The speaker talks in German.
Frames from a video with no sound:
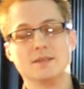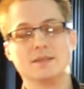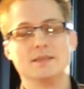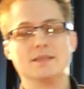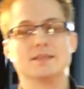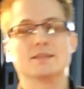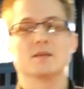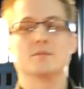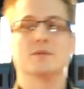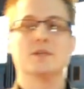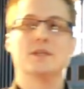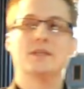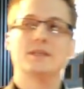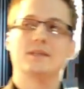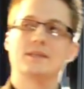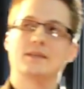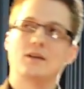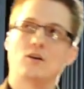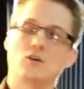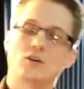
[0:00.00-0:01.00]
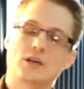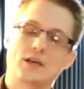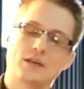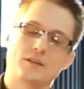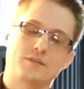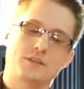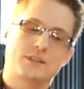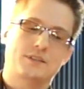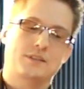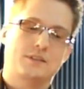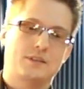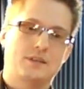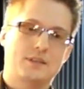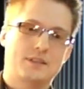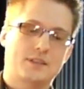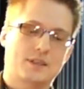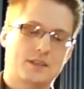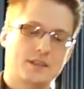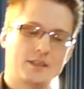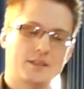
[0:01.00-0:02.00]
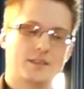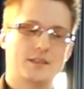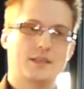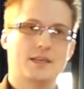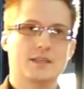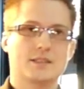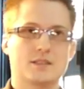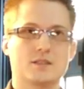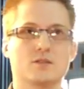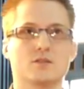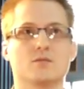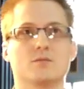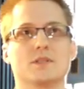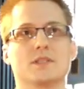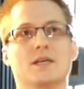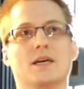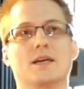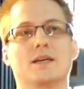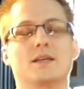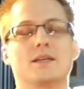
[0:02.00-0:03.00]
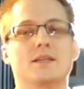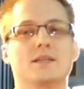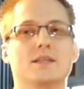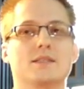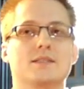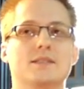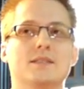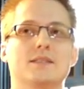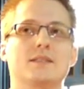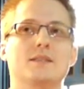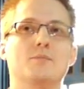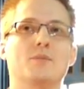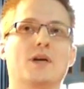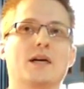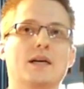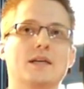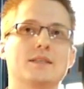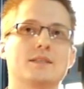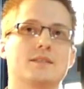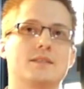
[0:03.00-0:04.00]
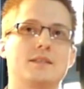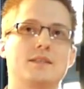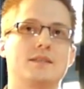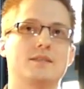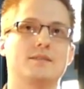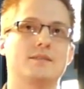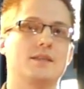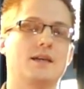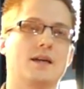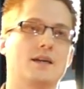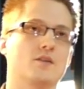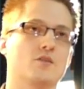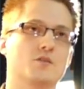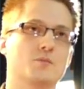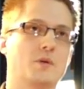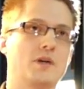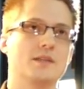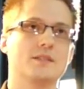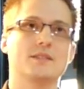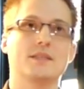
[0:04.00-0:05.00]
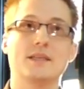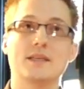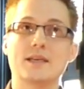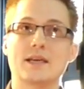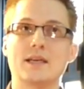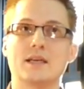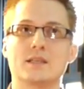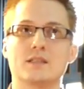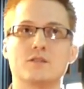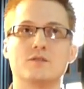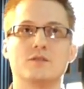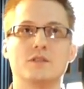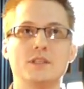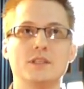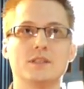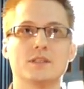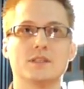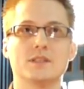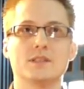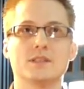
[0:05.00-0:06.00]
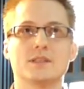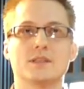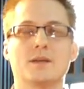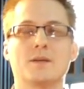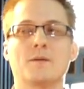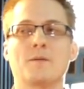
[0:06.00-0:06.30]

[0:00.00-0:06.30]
Ich sag mal, auch gerade was Lichterketten, Kerzen und sowas angeht, da sind die Preise, die, die Einkaufspreise eh relativ niedrig